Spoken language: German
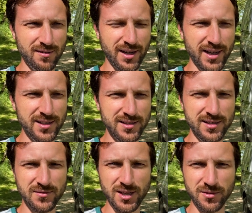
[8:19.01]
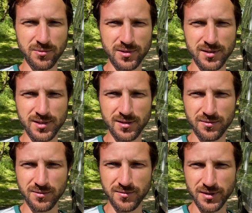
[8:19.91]
eingesetzt werden ohne Sinn
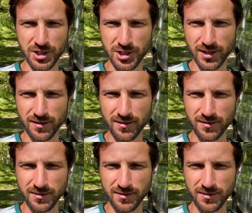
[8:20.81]
und Verstand.